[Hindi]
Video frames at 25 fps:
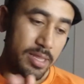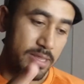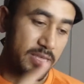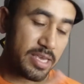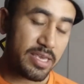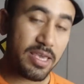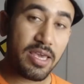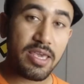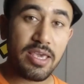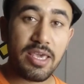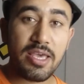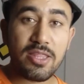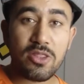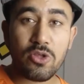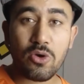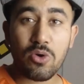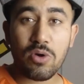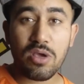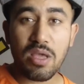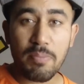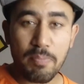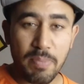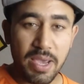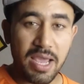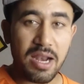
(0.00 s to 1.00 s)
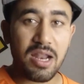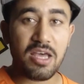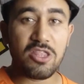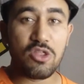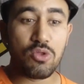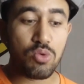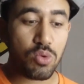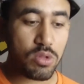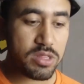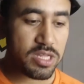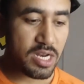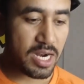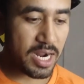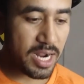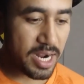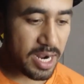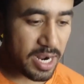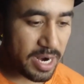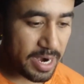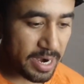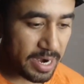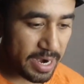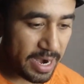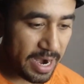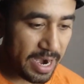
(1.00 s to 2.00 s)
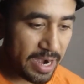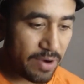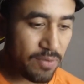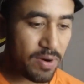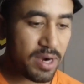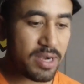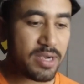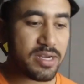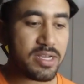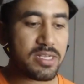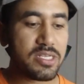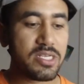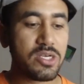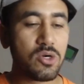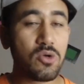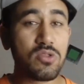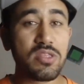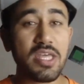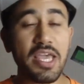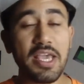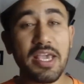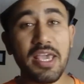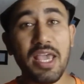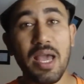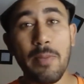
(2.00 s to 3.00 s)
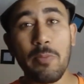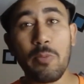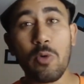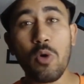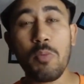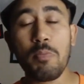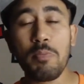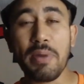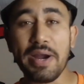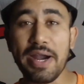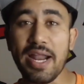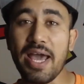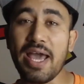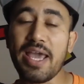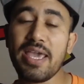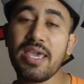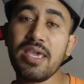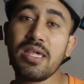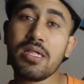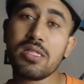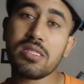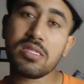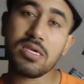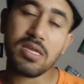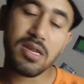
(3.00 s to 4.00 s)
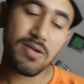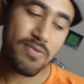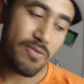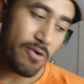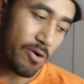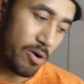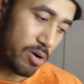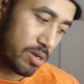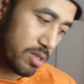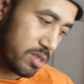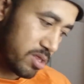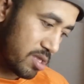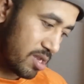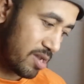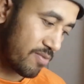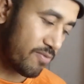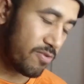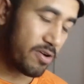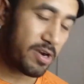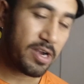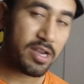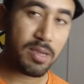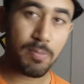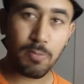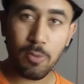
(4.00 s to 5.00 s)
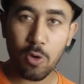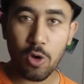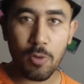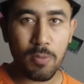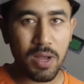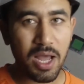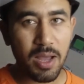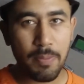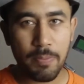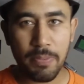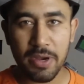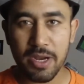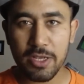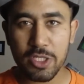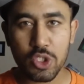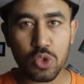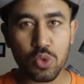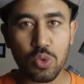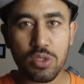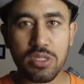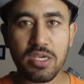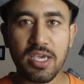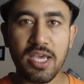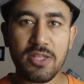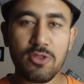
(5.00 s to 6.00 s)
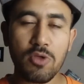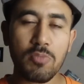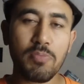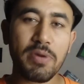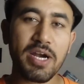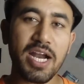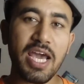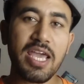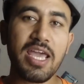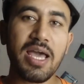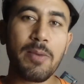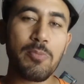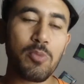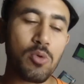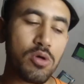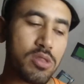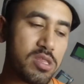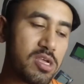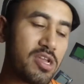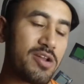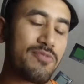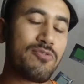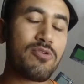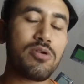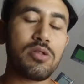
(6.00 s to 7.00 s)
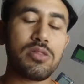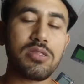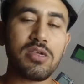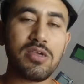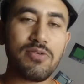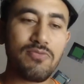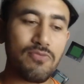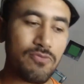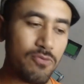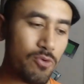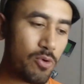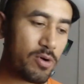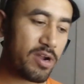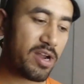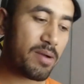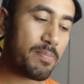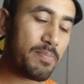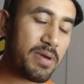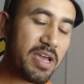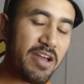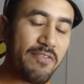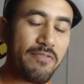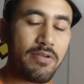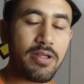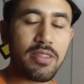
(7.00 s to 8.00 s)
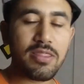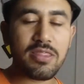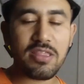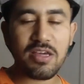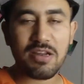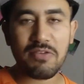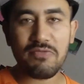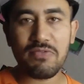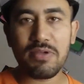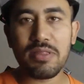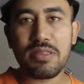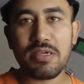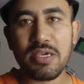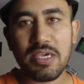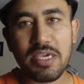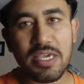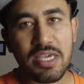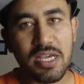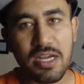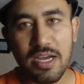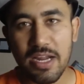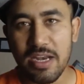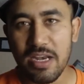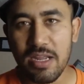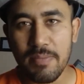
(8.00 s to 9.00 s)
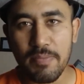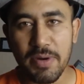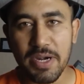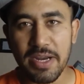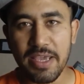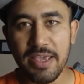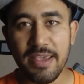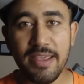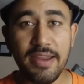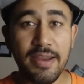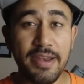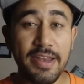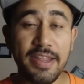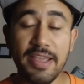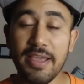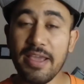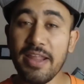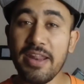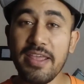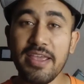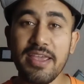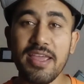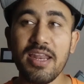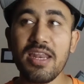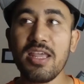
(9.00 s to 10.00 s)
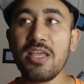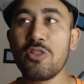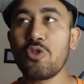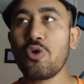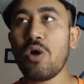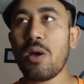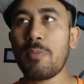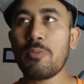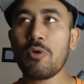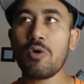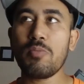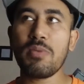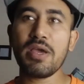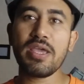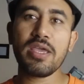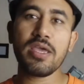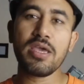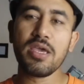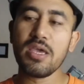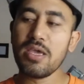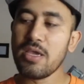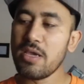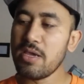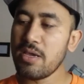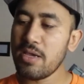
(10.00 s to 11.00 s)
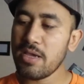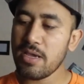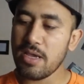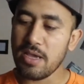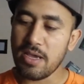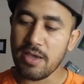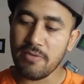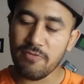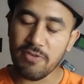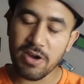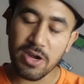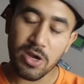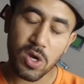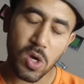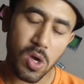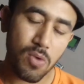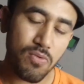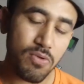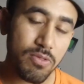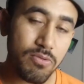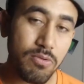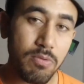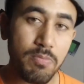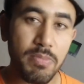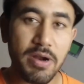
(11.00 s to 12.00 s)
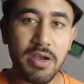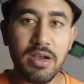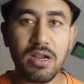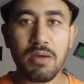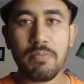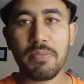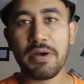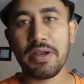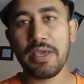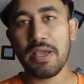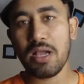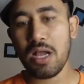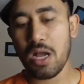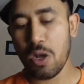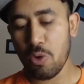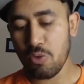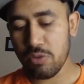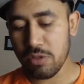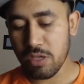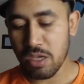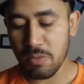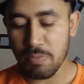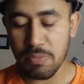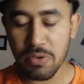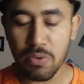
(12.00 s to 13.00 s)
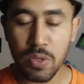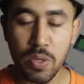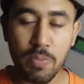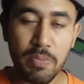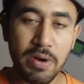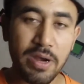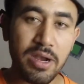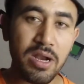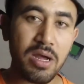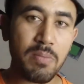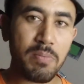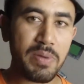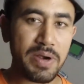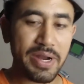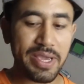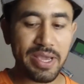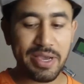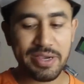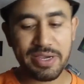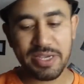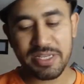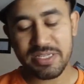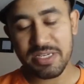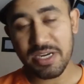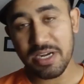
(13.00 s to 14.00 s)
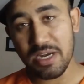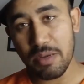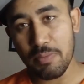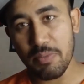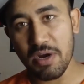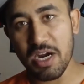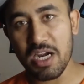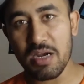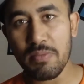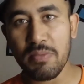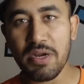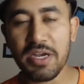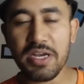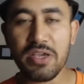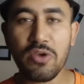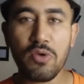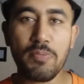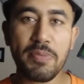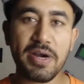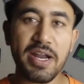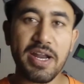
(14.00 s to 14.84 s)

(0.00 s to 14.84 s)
सही है ये तो हो गया पहला दूसरा एडवांटेज ये होता है कि आपको पढ़ाई सिर्फ और सिर्फ डिप्लोमा आपने चूज़ किया तो पढ़ाई आपको सिर्फ और सिर्फ फूड एंड बेवरेज सर्विस की ही करनी पड़ेगी डिग्री के लिए तो आपको भाई फ्रंट ऑफिस भी पढ़ना पड़ेगा हाउस कीपिंग भी पढ़ना पड़ेगा किचन डिपार्टमेंट की